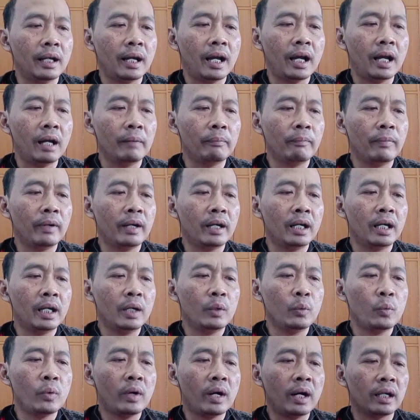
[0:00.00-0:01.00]

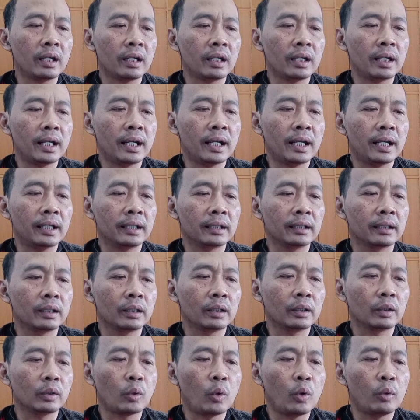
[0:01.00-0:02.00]
Apa warna
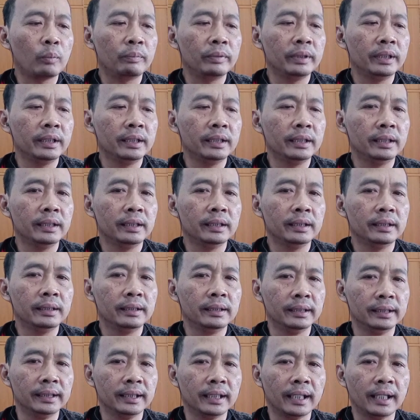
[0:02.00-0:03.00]
topi
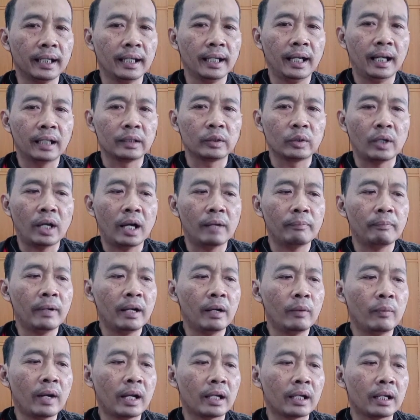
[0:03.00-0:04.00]
dia atau
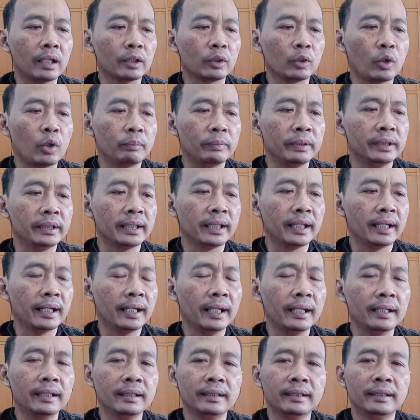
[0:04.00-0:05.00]
apa warna
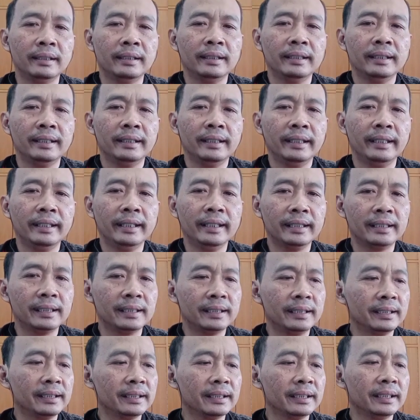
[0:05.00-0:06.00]
topinya. His
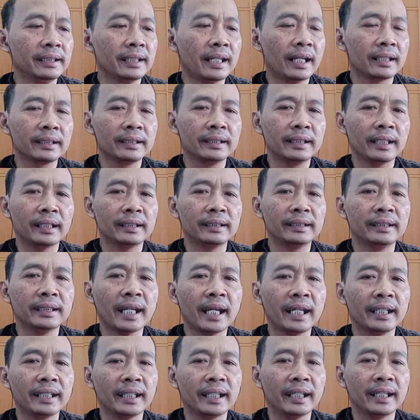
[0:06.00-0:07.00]
di sini artinya
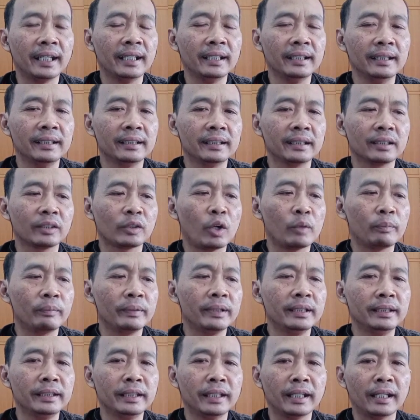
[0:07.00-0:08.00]
nya ya,
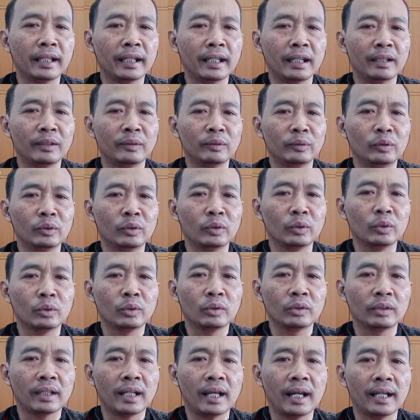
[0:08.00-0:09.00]
topinya
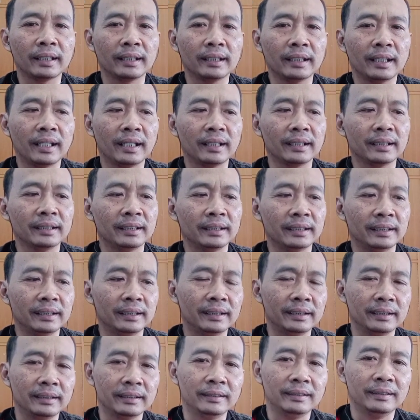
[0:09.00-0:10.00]
untuk laki-laki.
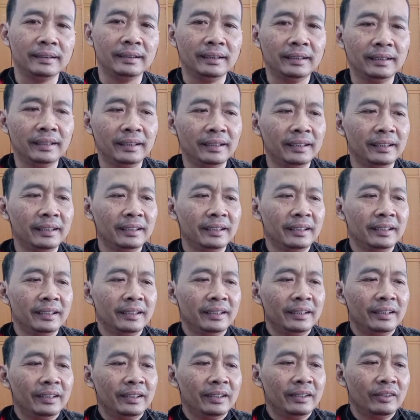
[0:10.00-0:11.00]

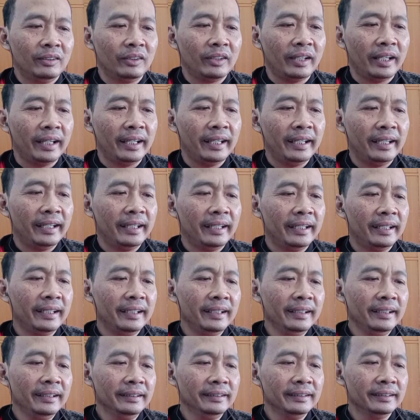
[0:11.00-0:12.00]
Oke,
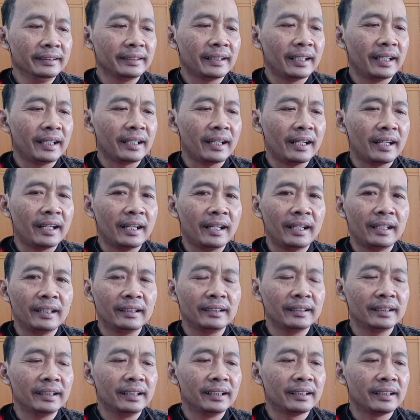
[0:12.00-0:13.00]

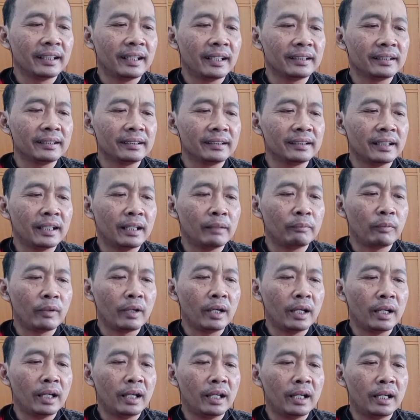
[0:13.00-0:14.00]
sekarang kita
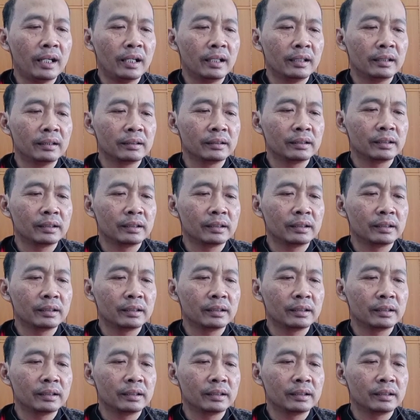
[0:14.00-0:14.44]
siapkan